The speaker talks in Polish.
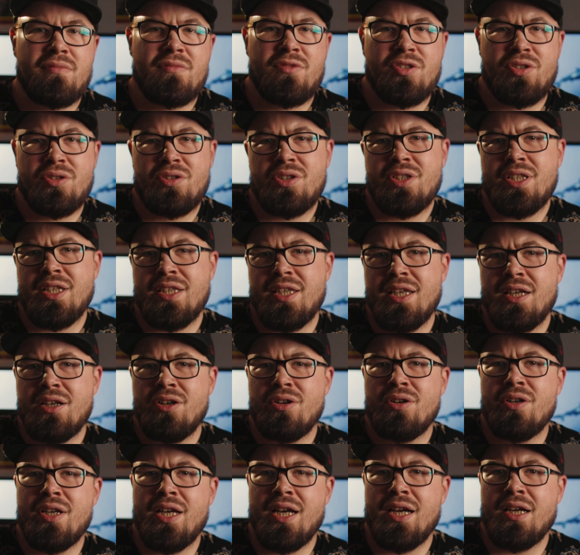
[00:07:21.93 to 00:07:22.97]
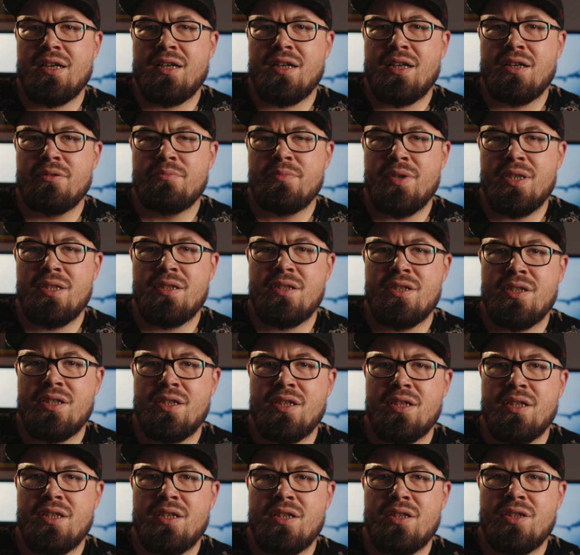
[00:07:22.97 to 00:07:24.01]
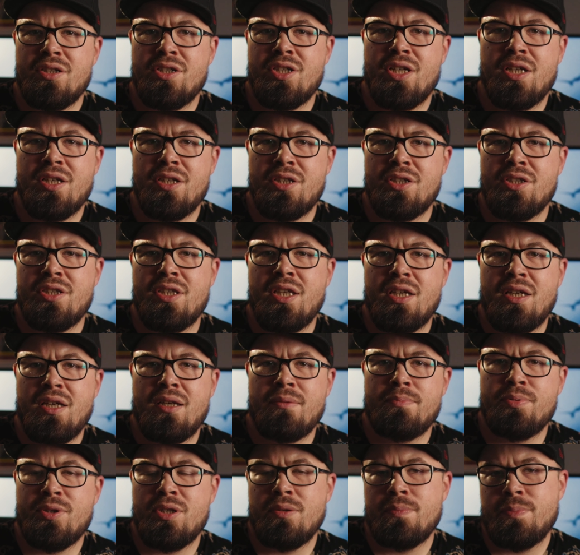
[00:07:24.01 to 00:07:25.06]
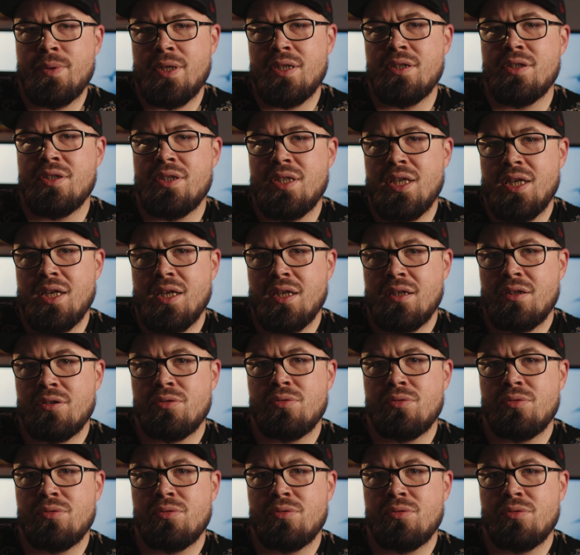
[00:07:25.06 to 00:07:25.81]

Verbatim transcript: Coś takiego jak między 6D przy 5D,